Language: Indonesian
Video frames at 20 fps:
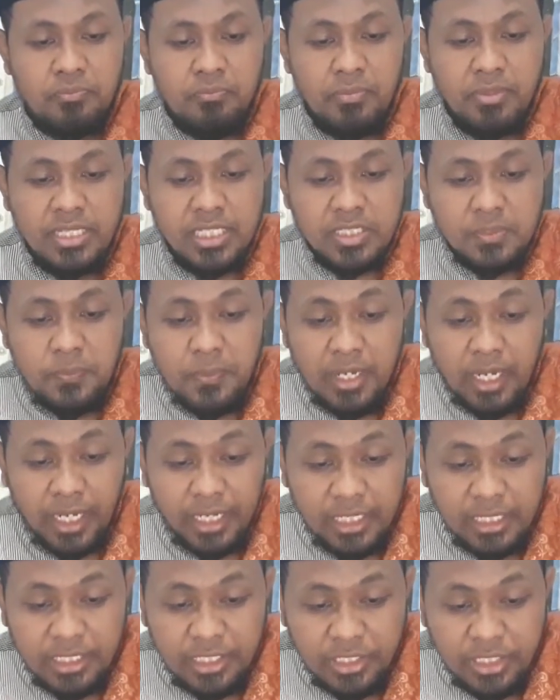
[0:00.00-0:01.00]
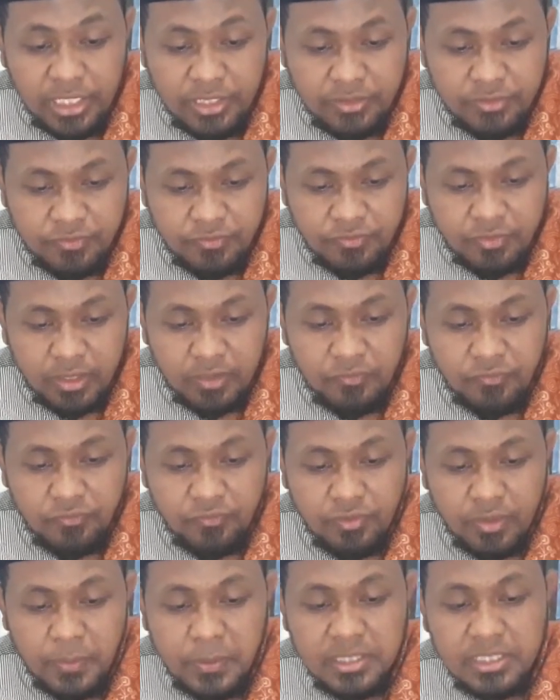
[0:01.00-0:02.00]
bitasbih al-jadid
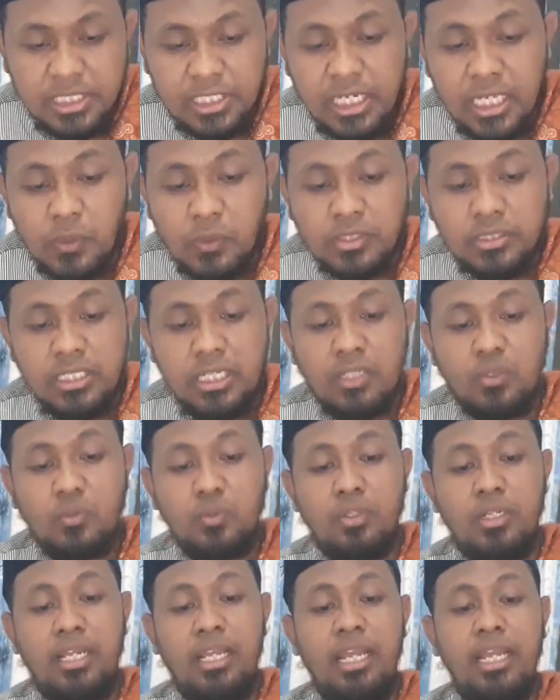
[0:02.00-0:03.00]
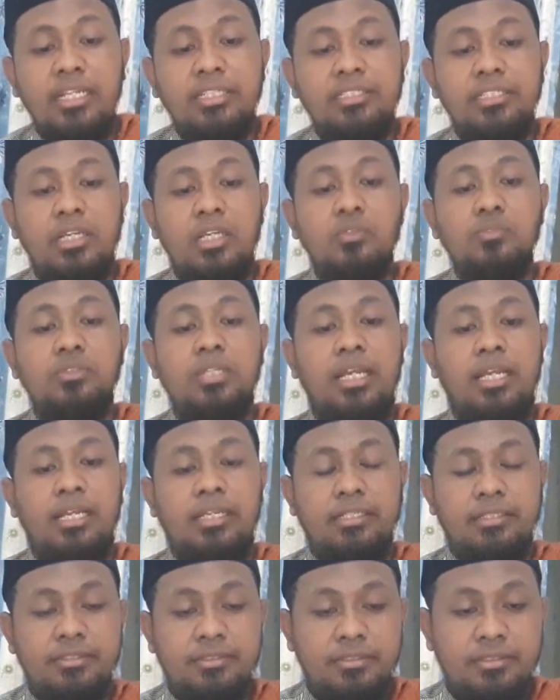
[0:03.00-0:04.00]
fa bitilawati al-Qur'an
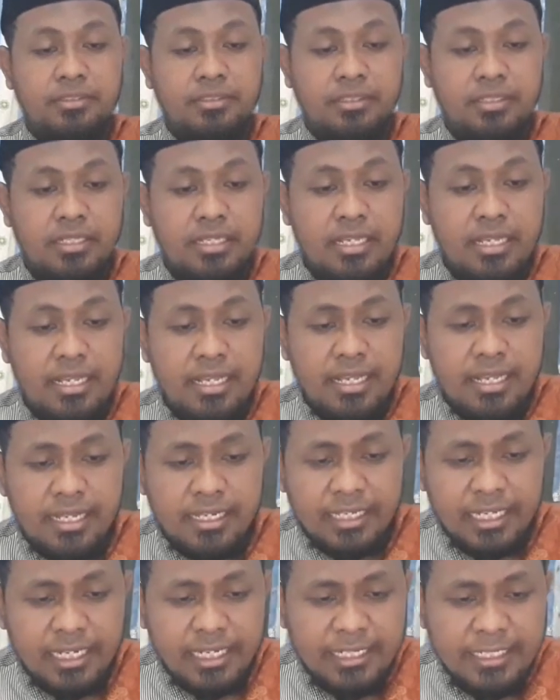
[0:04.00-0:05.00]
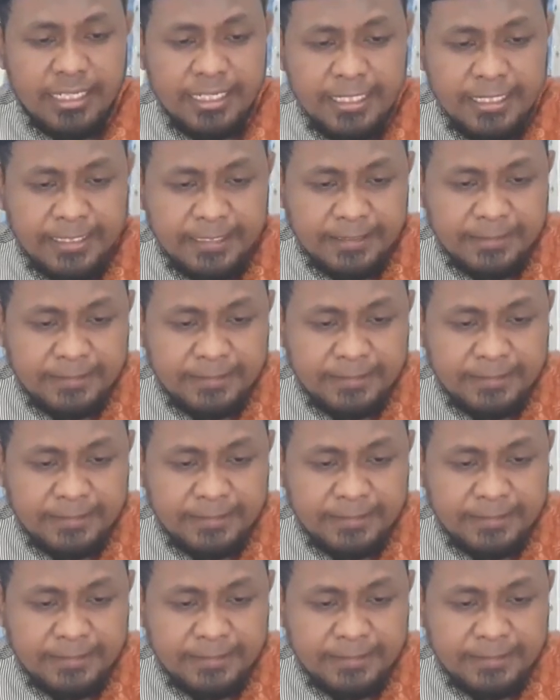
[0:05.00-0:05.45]
aula karena